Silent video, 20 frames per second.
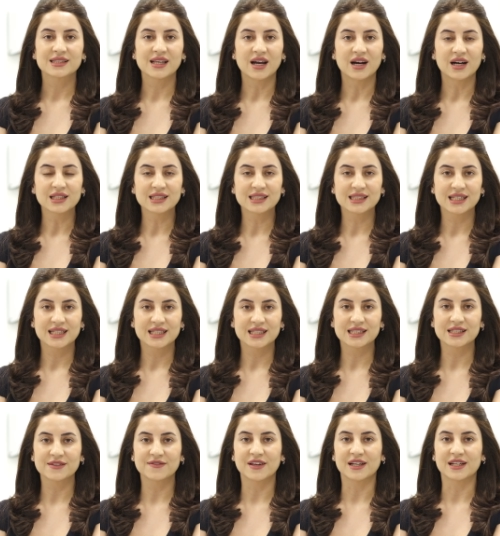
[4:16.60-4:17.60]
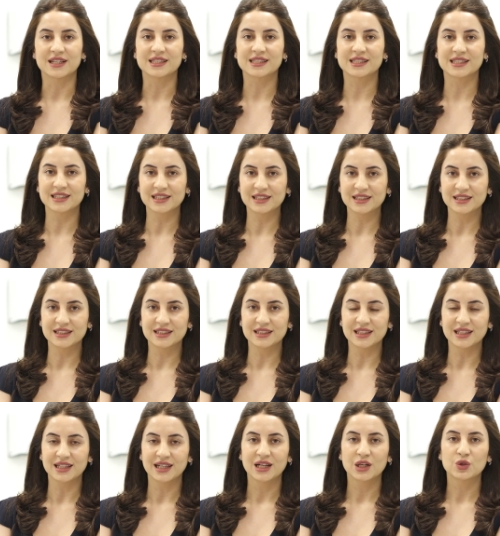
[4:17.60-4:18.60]
Seans sayısı ve
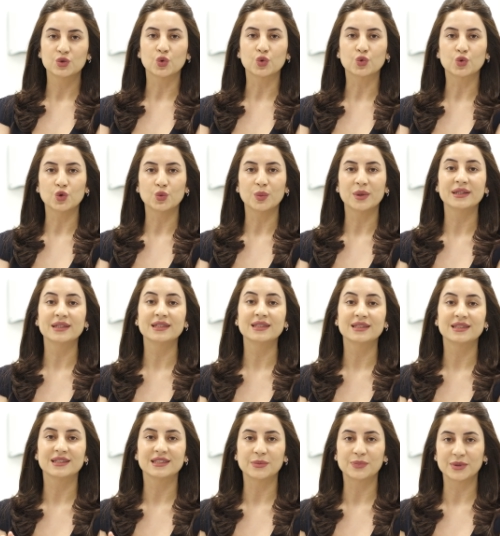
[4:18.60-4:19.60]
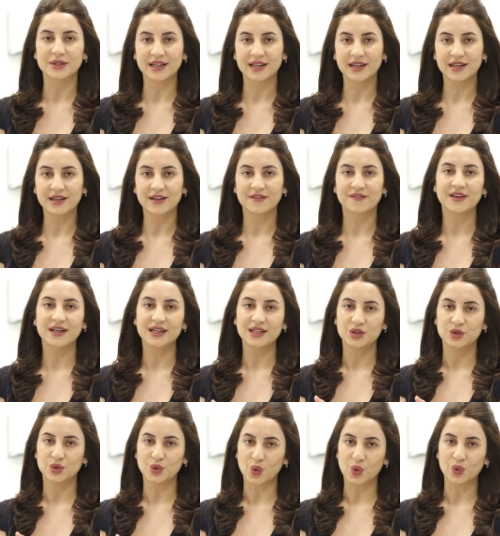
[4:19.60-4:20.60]
sıklığı dökülmenin tipine ve
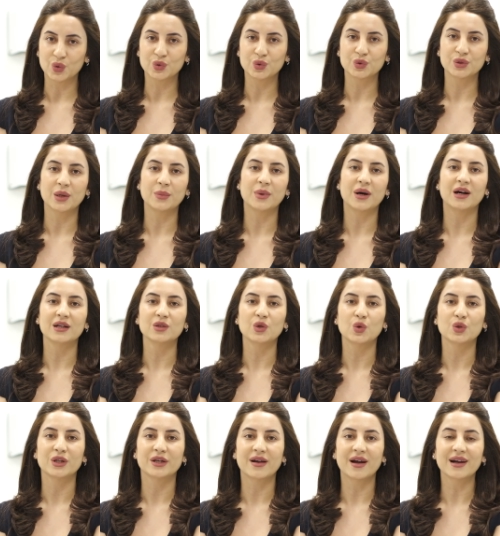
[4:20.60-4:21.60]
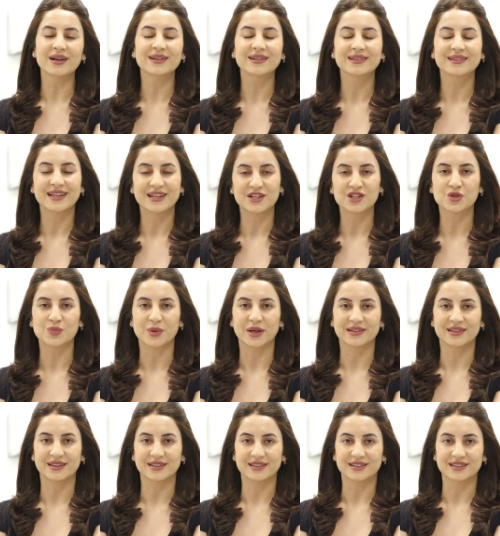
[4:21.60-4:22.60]
yoğunluğuna bağlı olarak
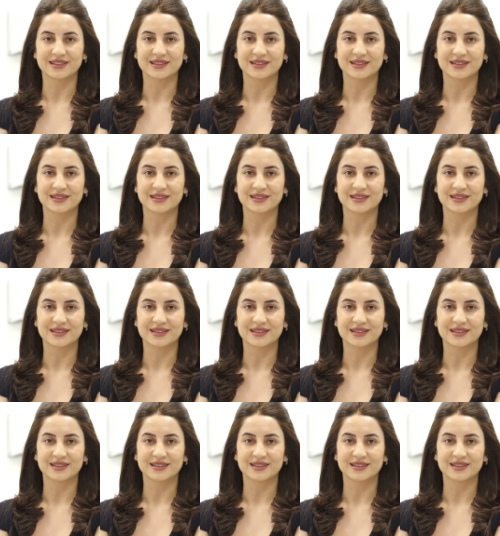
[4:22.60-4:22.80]
değişmektedir.